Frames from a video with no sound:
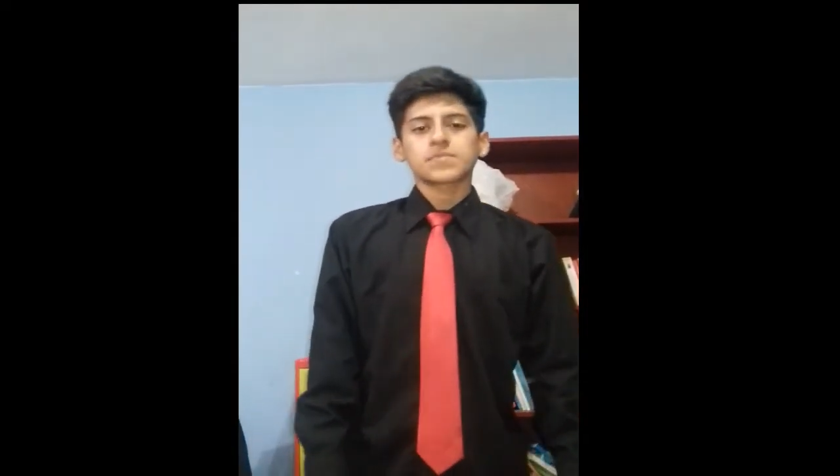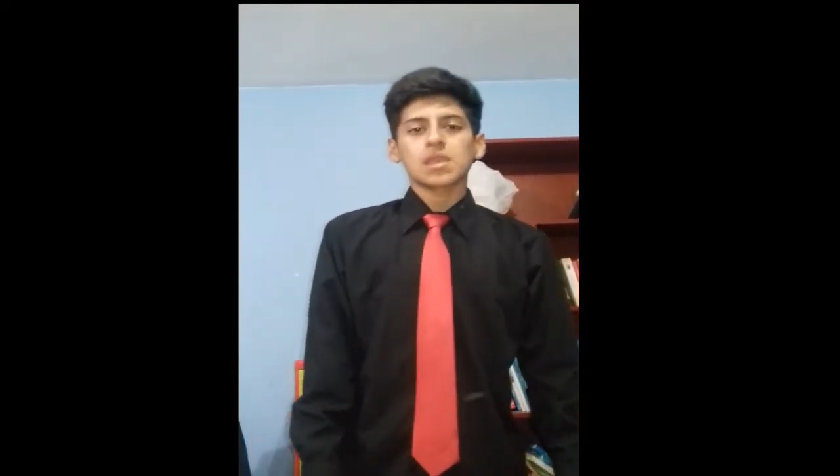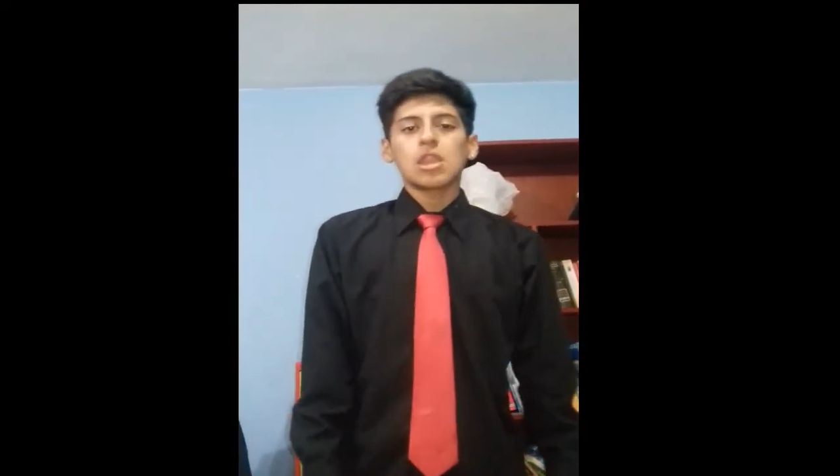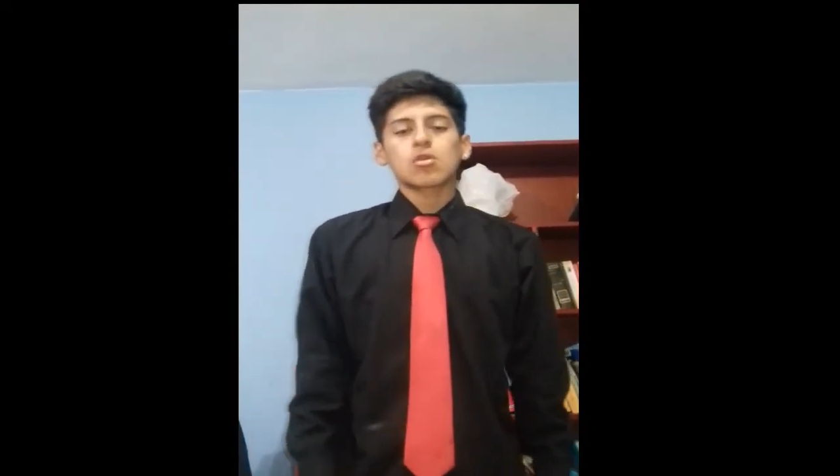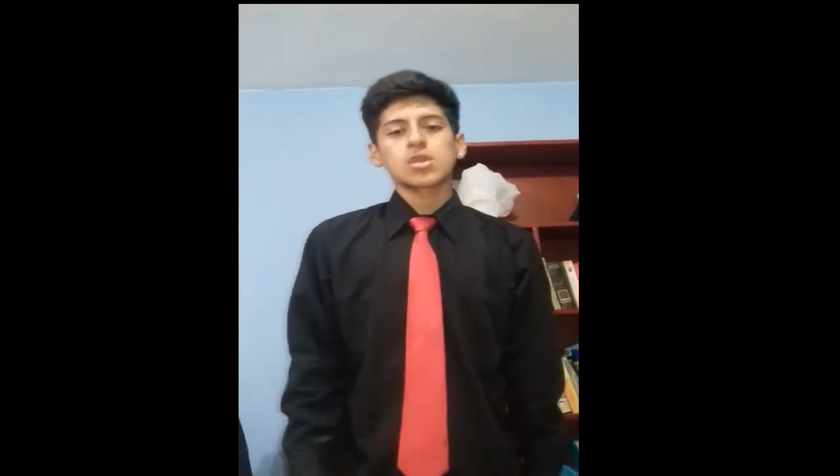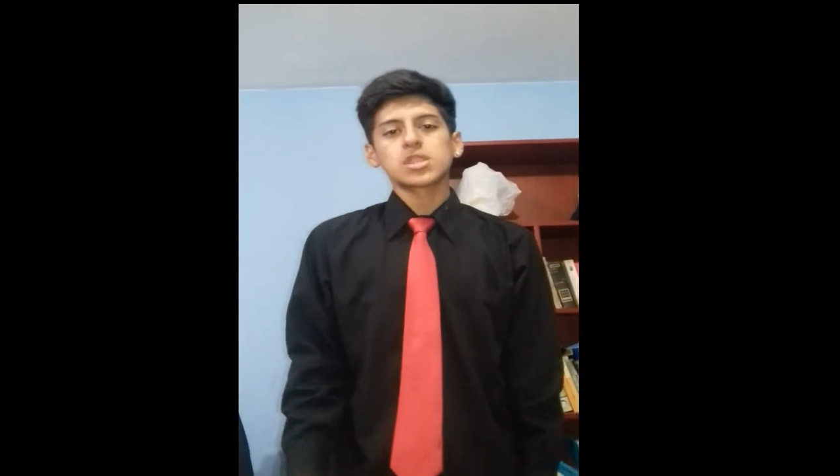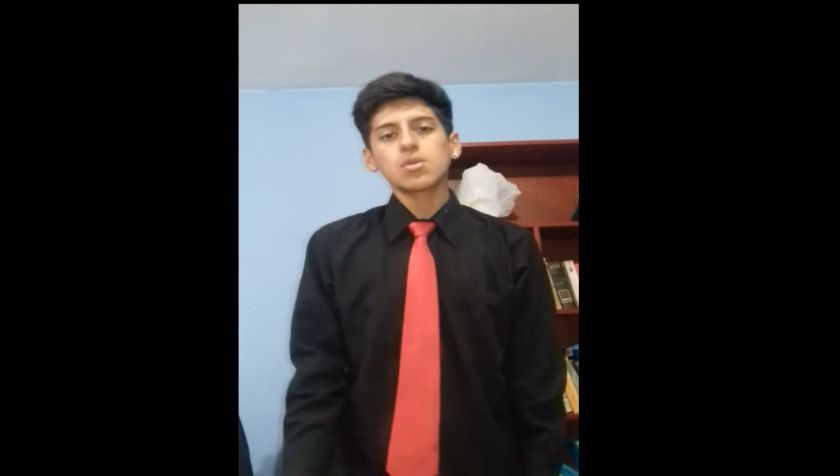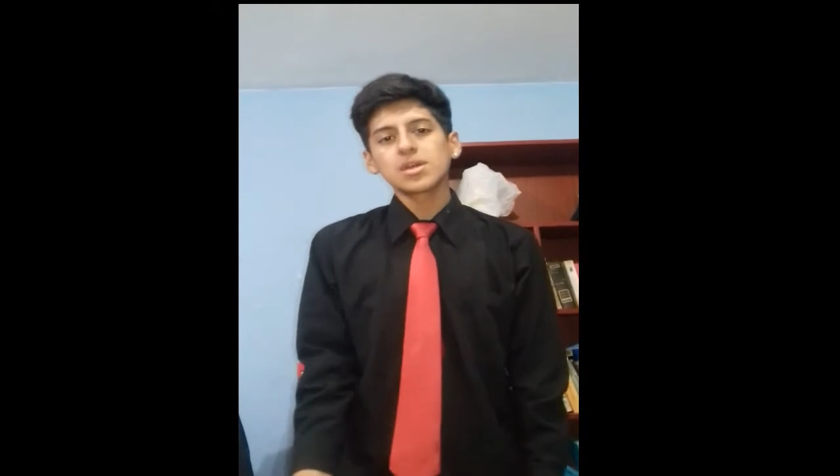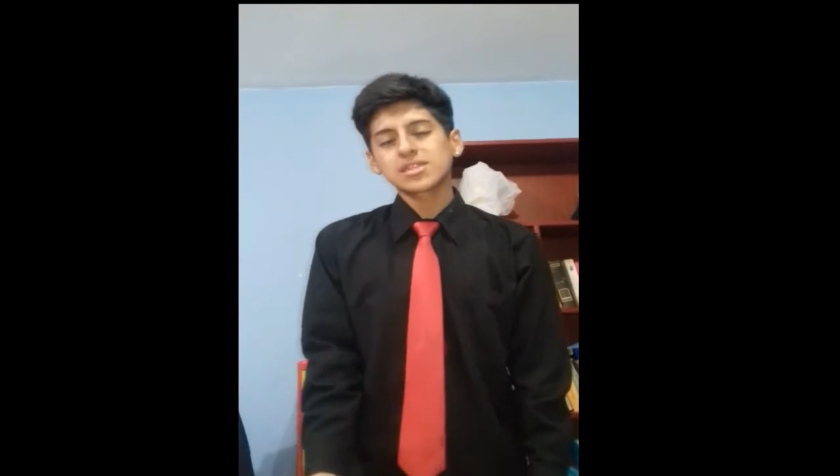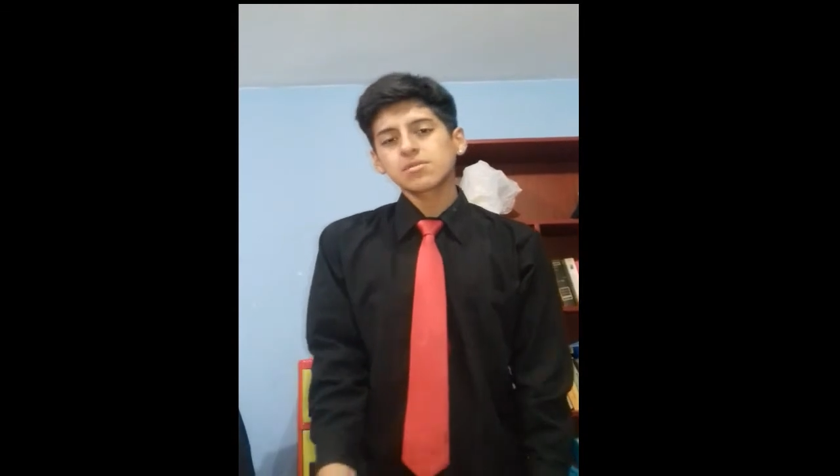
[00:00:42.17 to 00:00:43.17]

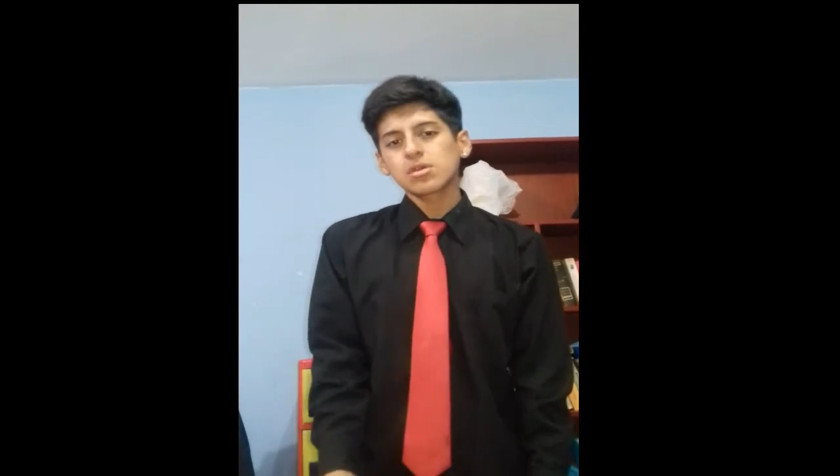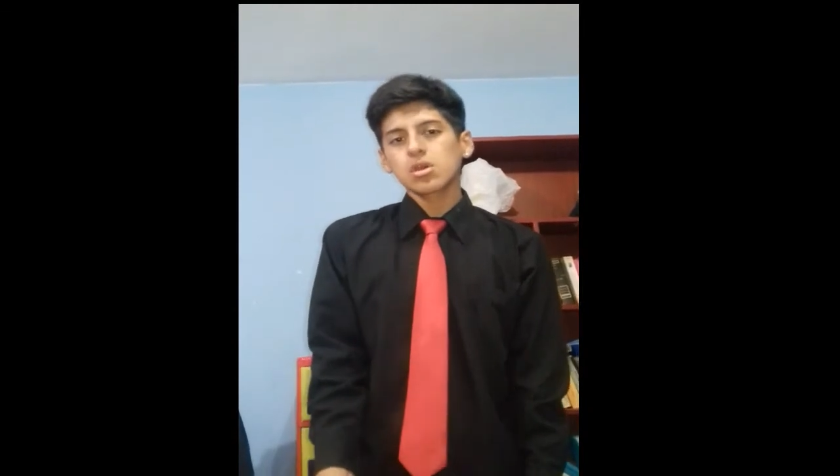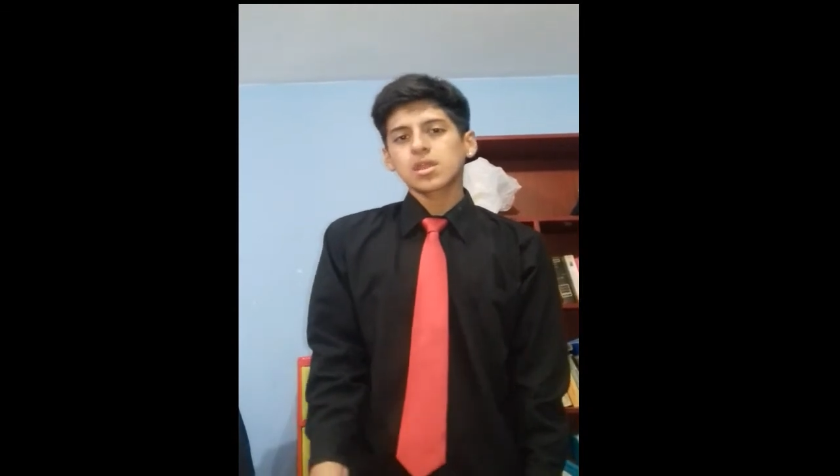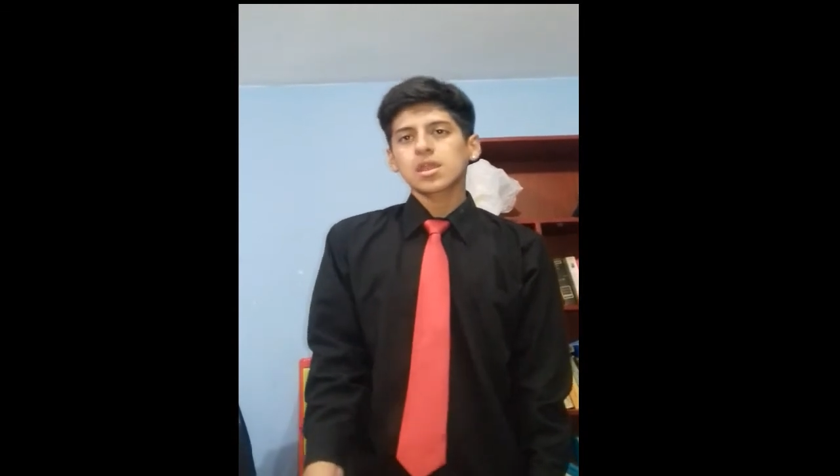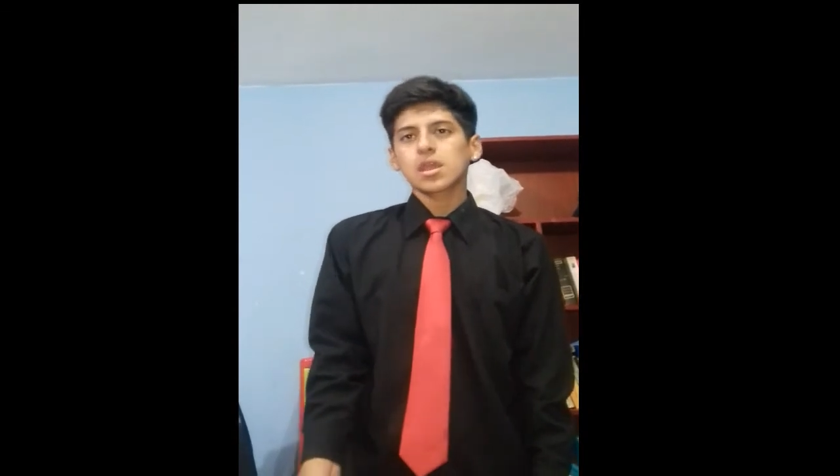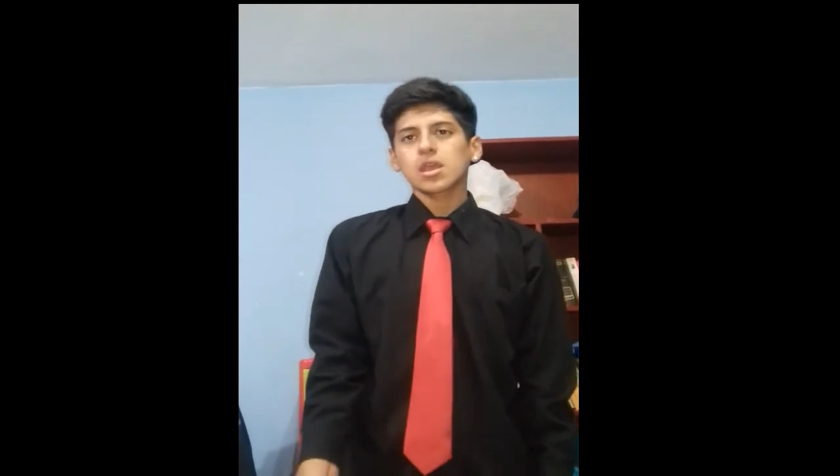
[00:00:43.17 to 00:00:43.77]
Cieneguilla y otras más.